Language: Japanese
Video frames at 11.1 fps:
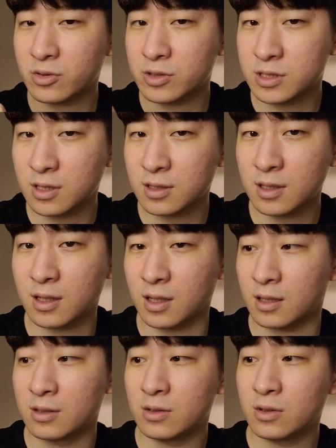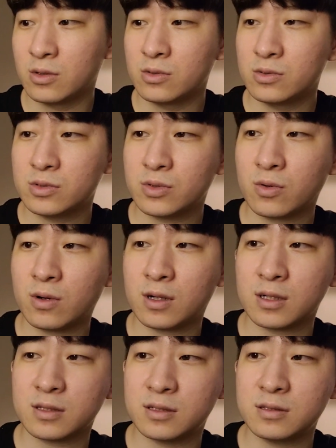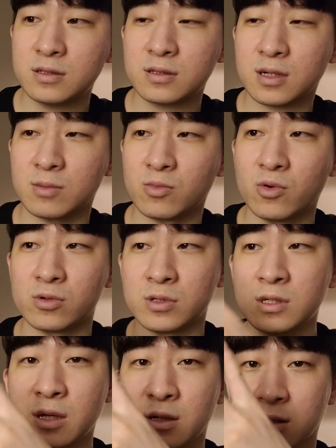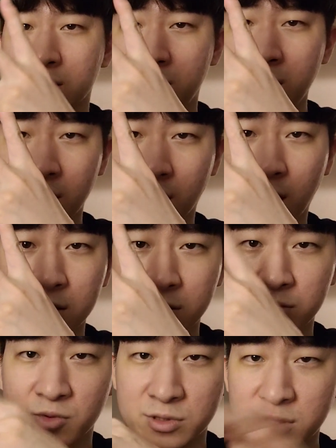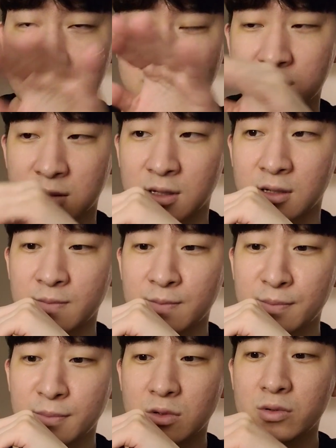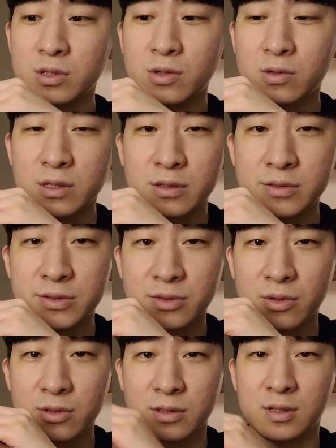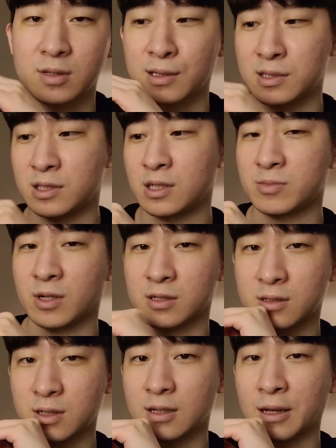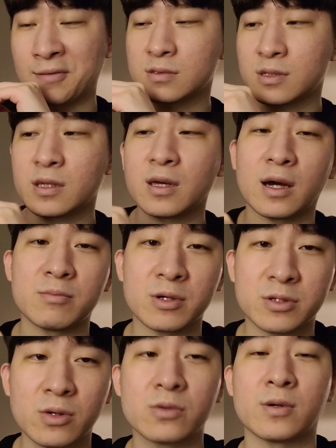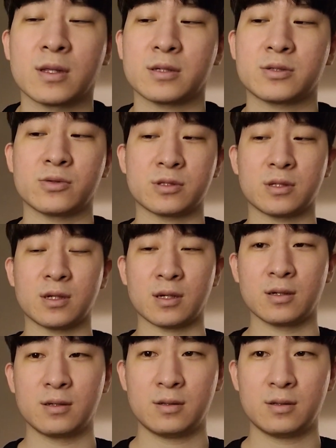をしてて、そこから気づいたらもうにねん、にねんが軽くもう過ぎちゃって、今日日本行くんすよってなんか ディーエム が来て、ぜひ会いましょうの話をして、